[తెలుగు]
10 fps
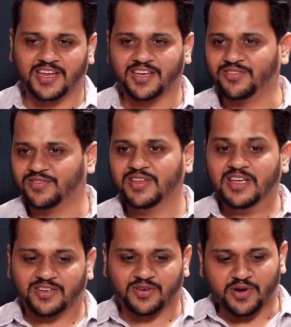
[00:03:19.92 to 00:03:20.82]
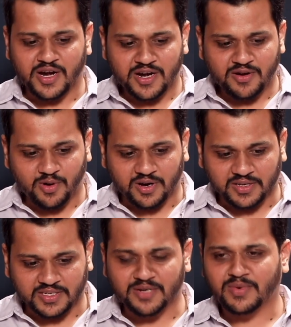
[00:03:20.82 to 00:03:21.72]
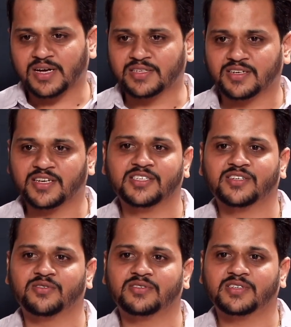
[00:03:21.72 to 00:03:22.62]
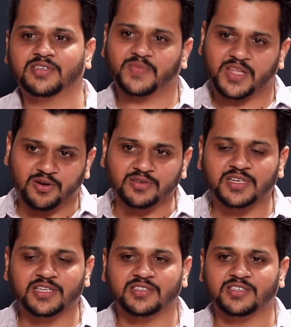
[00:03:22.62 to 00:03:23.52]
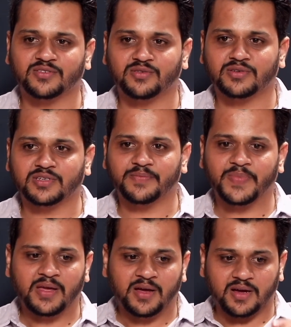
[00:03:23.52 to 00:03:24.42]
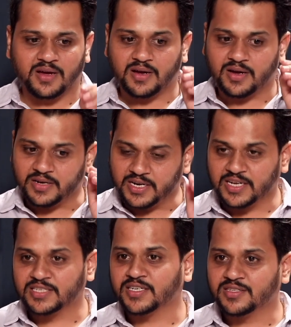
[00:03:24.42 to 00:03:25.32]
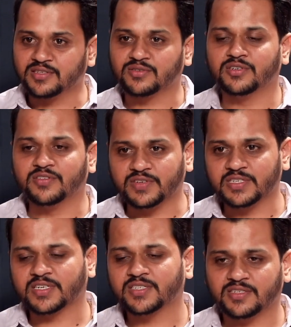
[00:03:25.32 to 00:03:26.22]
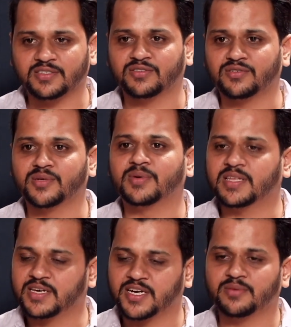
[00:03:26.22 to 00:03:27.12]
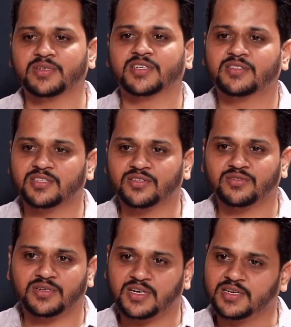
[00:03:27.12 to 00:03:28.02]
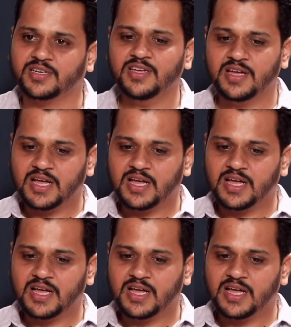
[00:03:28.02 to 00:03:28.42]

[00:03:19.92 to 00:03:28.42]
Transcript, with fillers: లేదు స్టూడెంట్ ఒక్కసారి మా కన్సల్టెన్సీకి వచ్చి కౌన్సిలింగ్ hmm. తీసుకొని డీటెయిల్స్ అన్ని తీసుకొని ఫీ స్ట్రక్చర్ తీసుకొని మా దగ్గర అడ్మిషన్ తీసుకున్నాడంటే